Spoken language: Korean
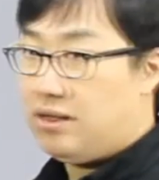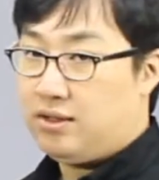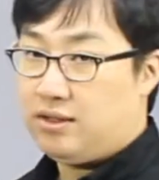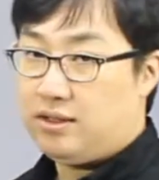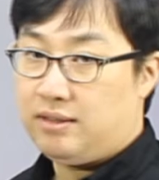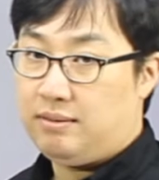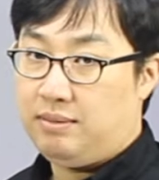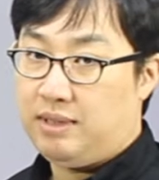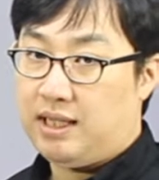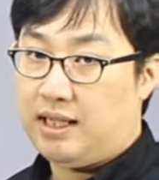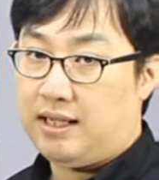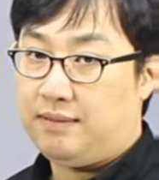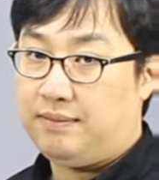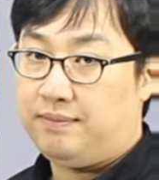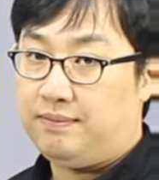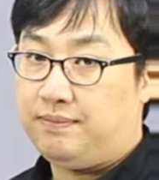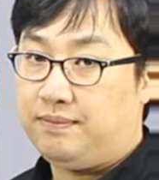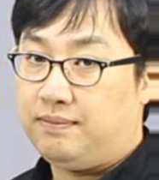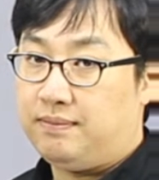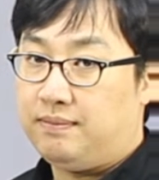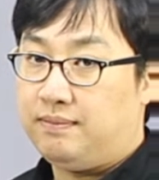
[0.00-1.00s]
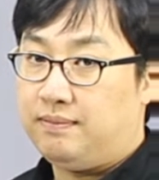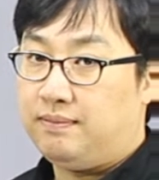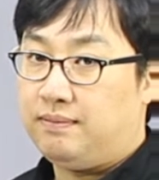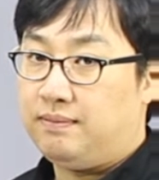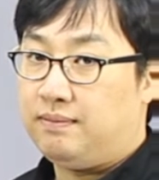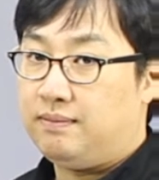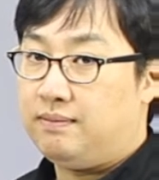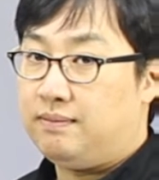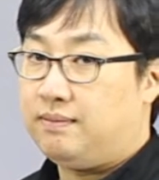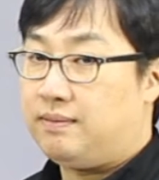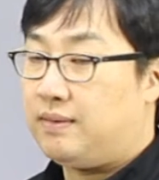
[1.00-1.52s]
되었습니다.
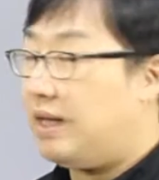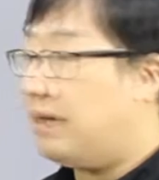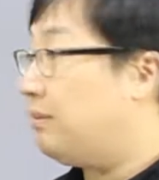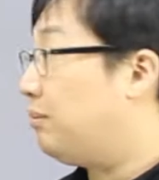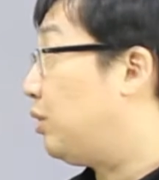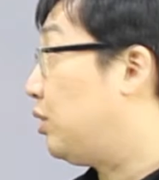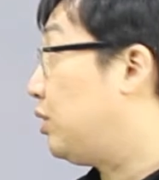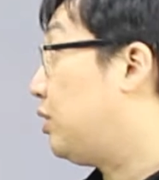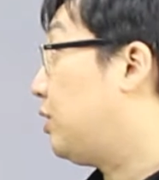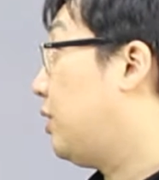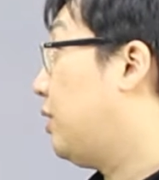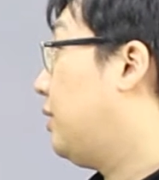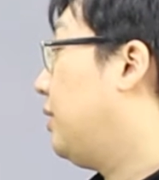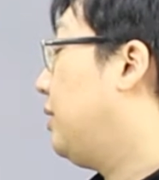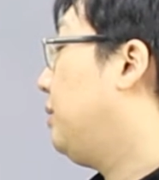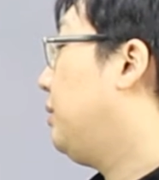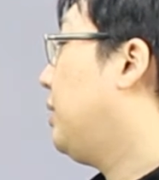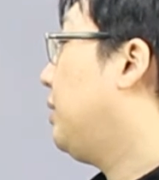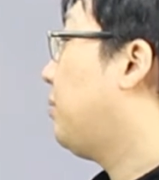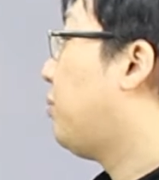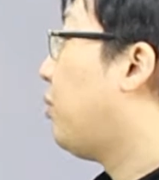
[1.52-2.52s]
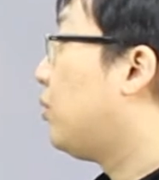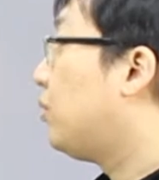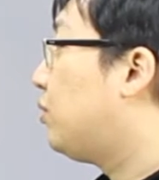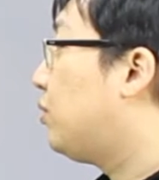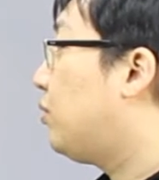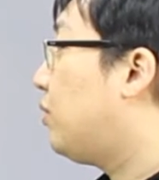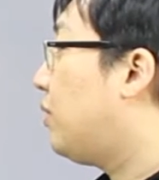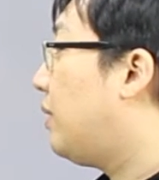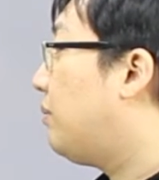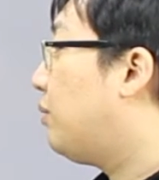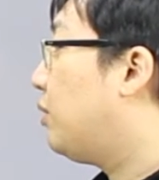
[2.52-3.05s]
다음 보시죠. 이번에
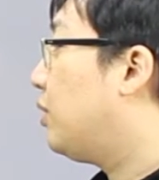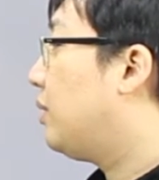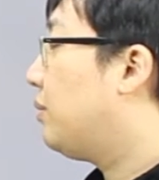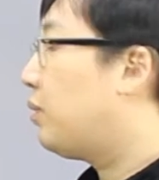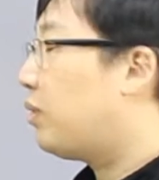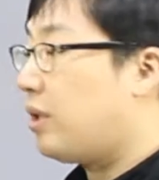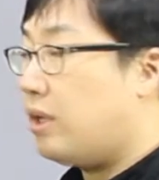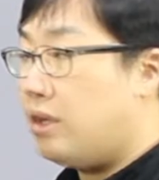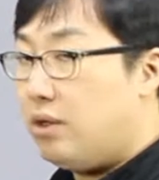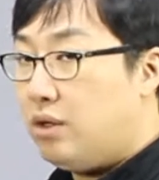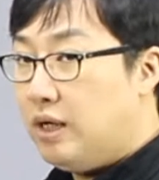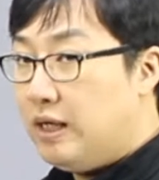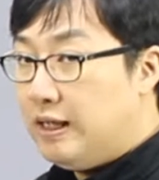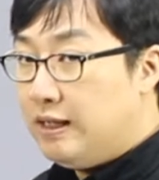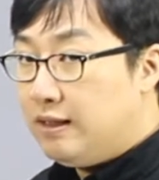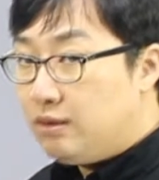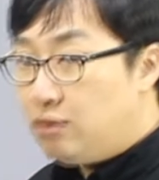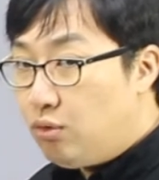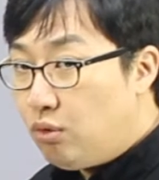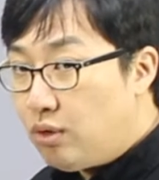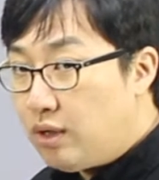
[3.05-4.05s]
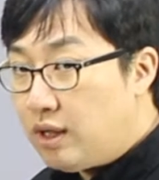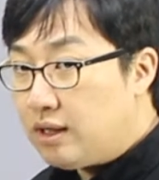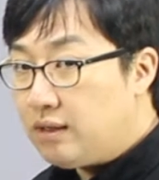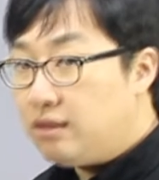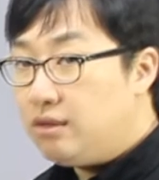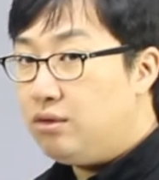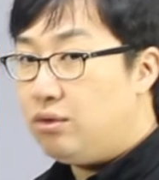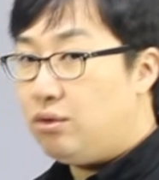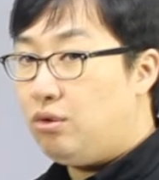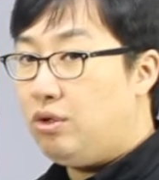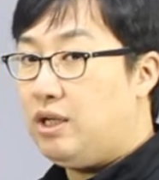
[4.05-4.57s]
복수로 한번 해볼게요.
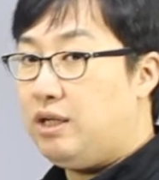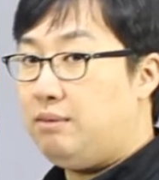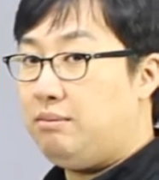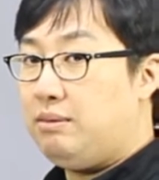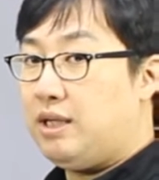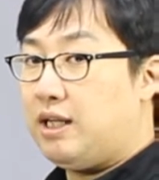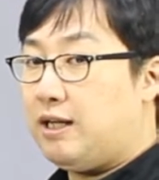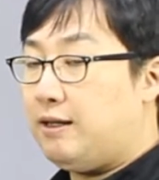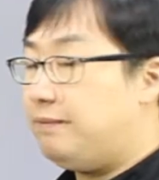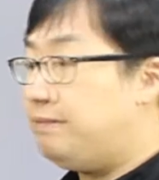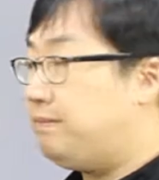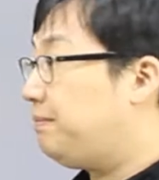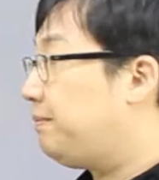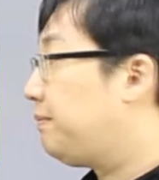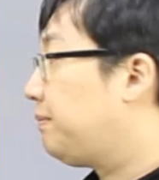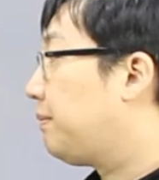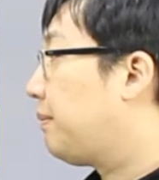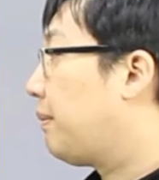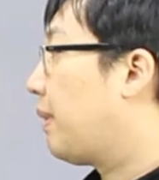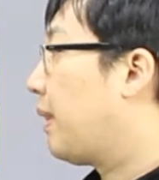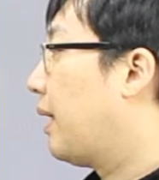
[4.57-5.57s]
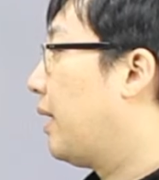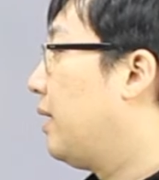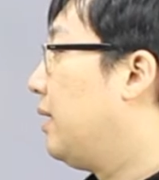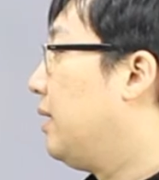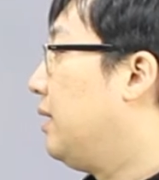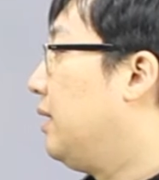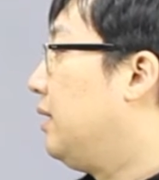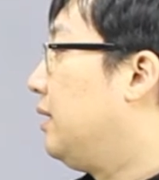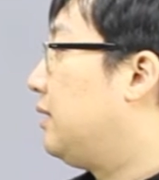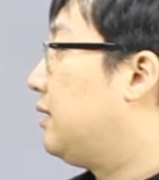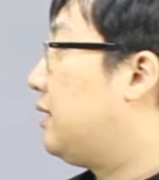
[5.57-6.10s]
똑같은 논리입니다.
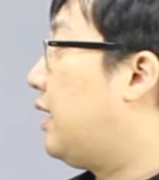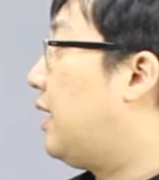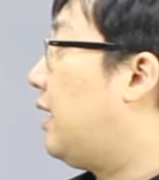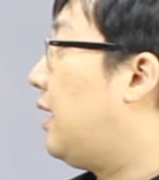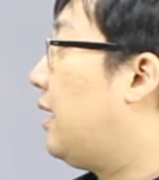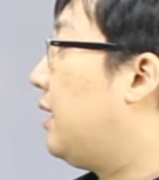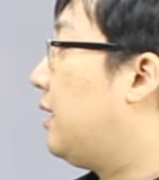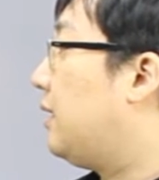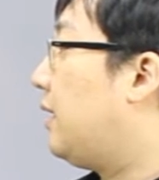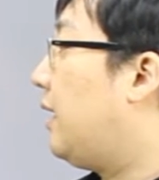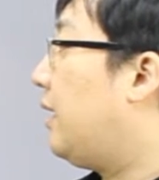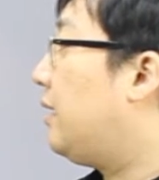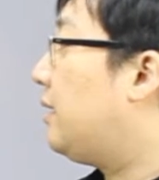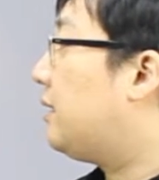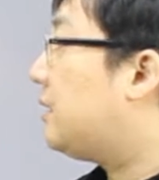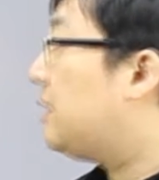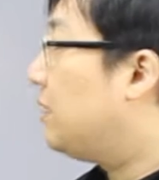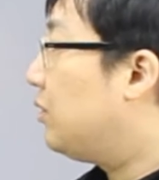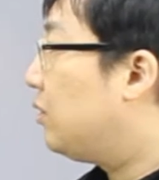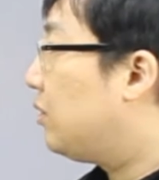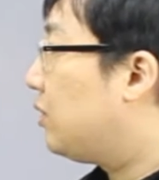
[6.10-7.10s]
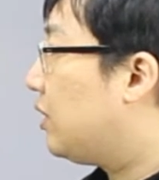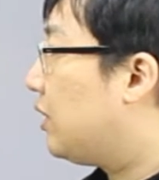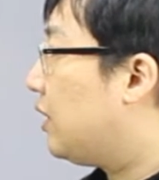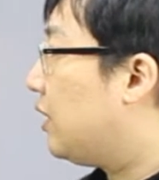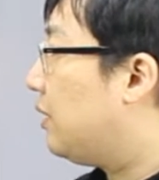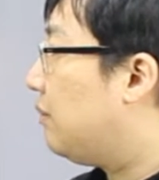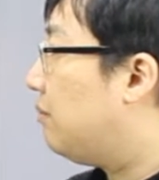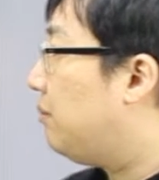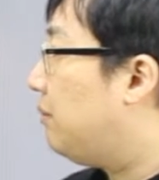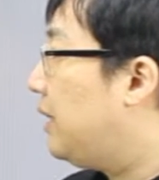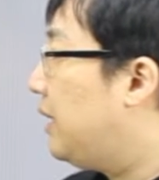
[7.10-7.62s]
자, 나의
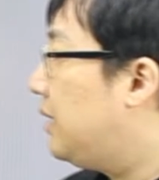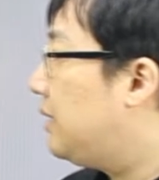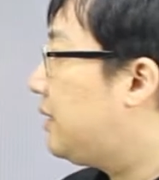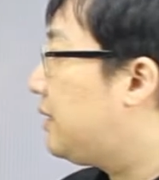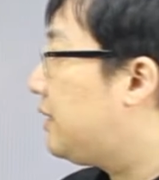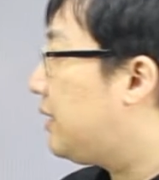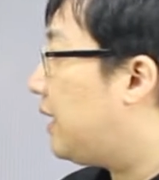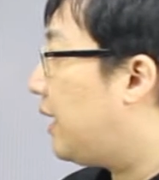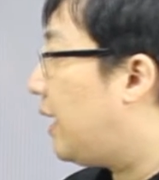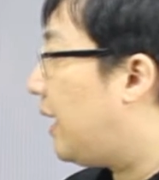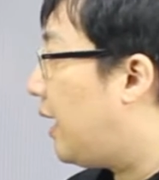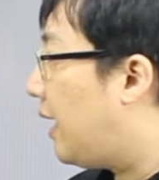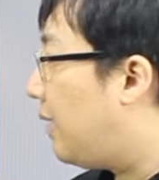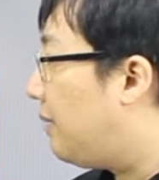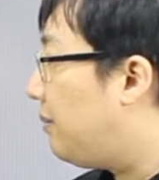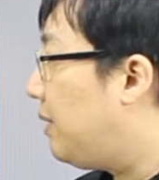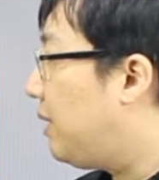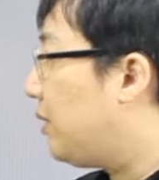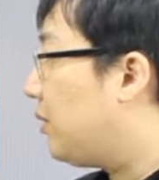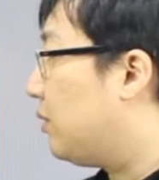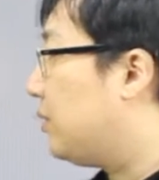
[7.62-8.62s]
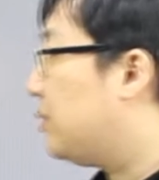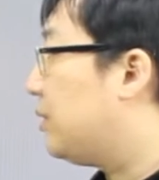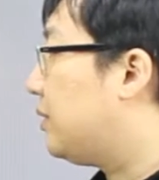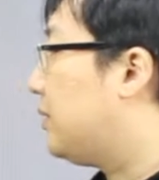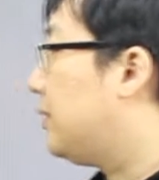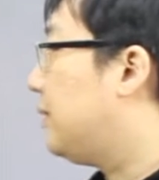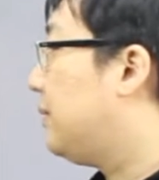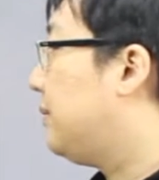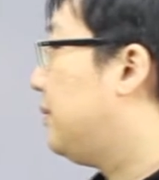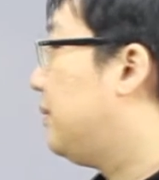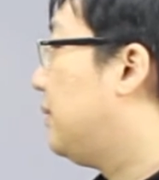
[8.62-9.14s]
친구들, 미스
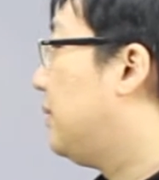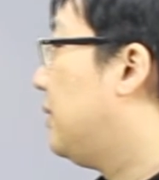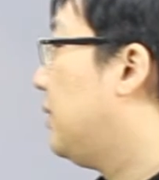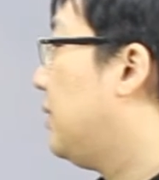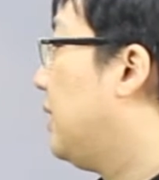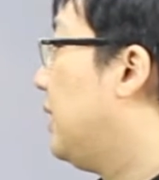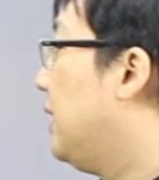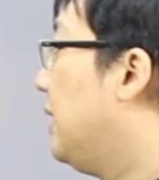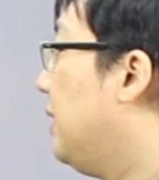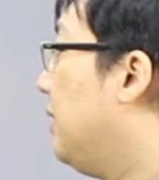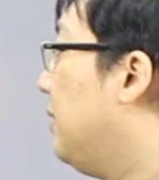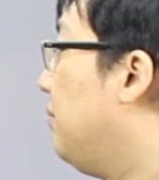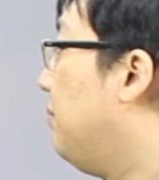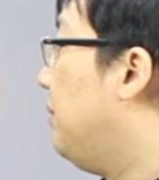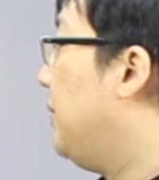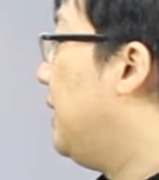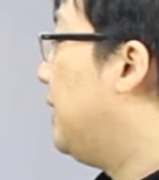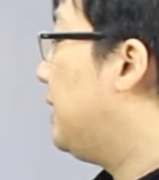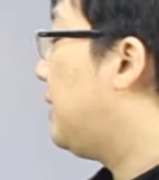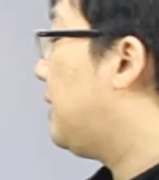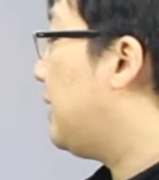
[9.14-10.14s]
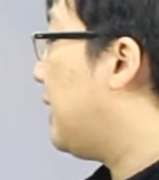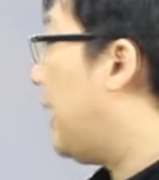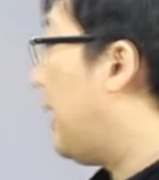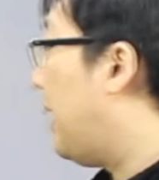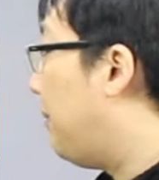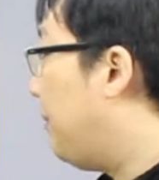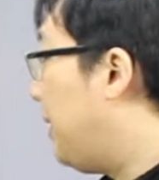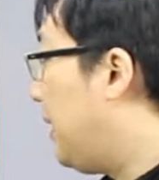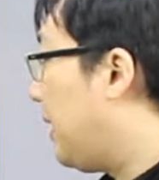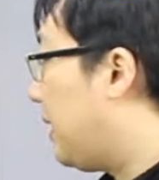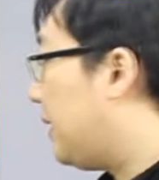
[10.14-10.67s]
아미고스, 미스
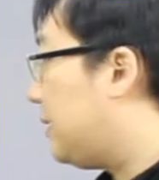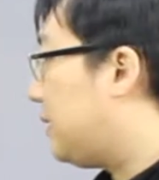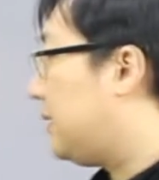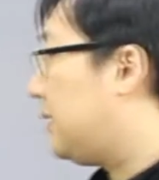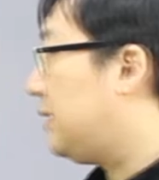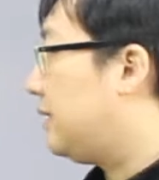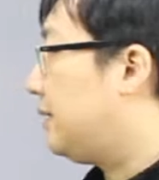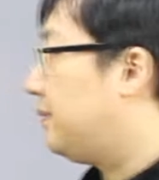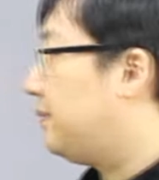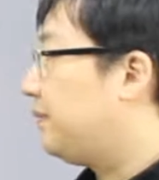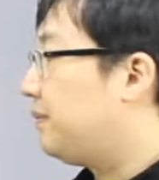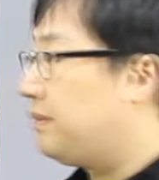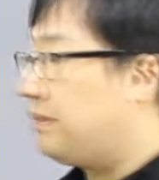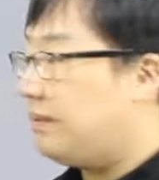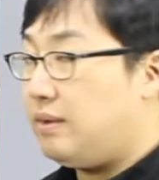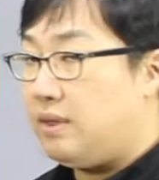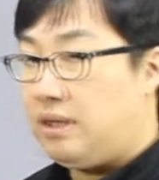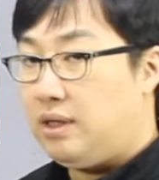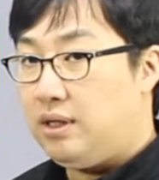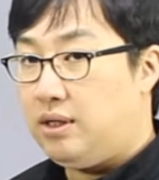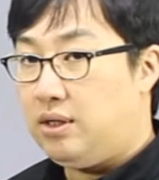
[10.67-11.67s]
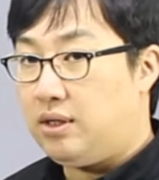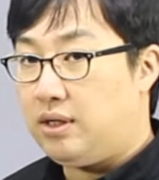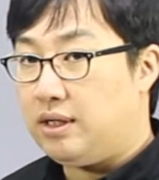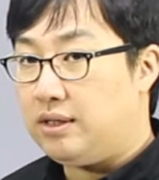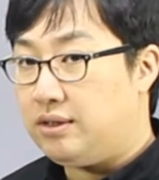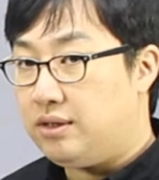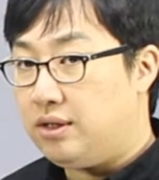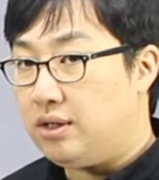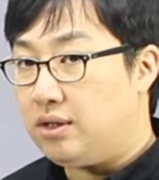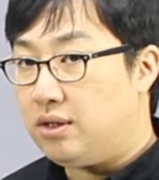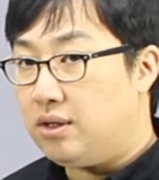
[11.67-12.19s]
아미가스 이렇게
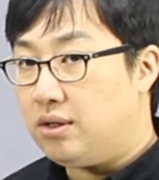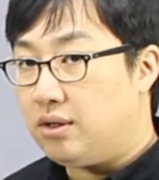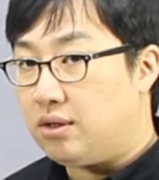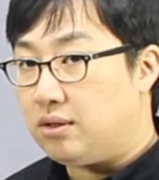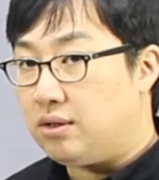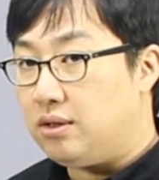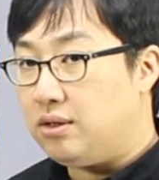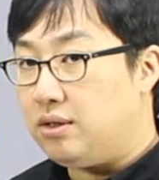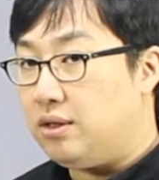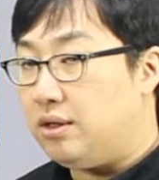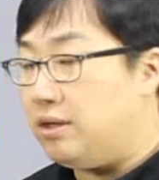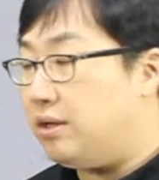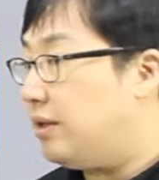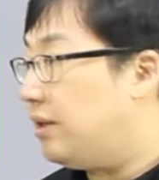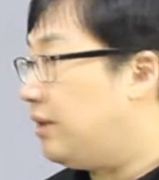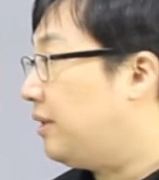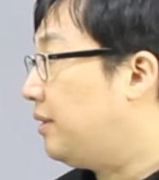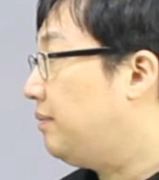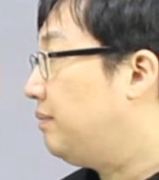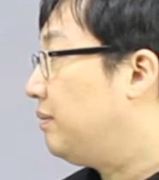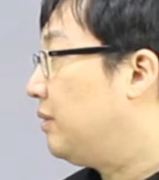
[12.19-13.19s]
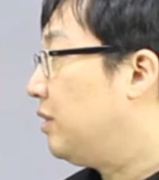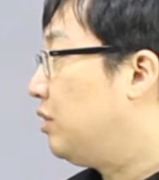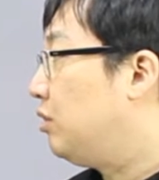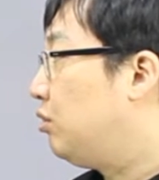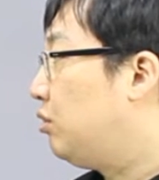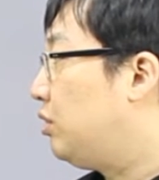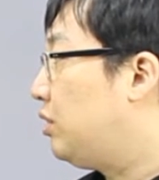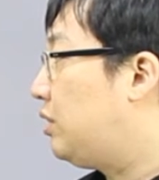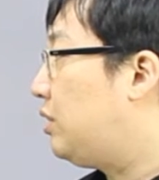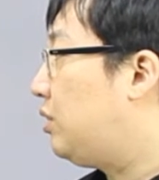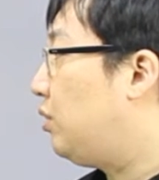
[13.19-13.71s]
쓰였던 것들이요.
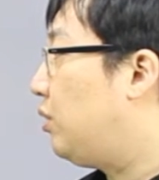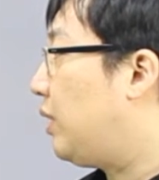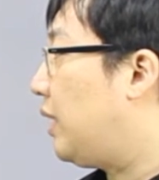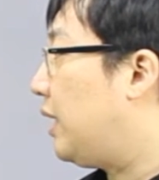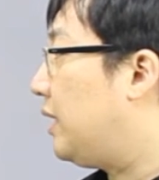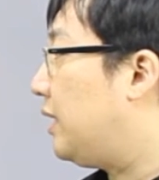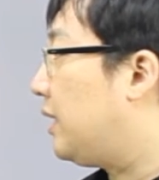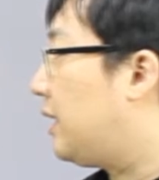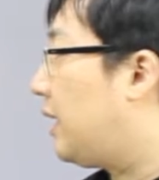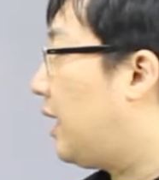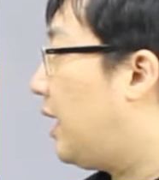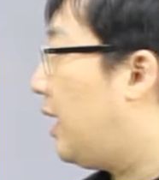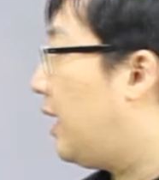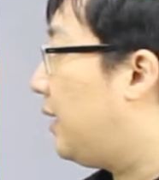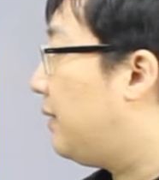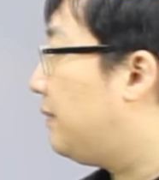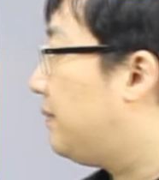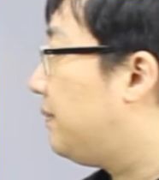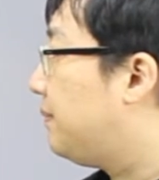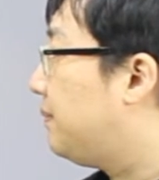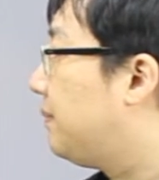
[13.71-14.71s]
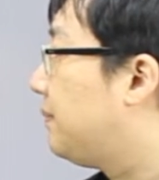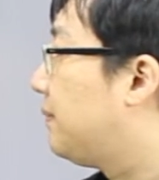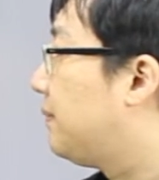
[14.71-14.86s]
후치로 가니까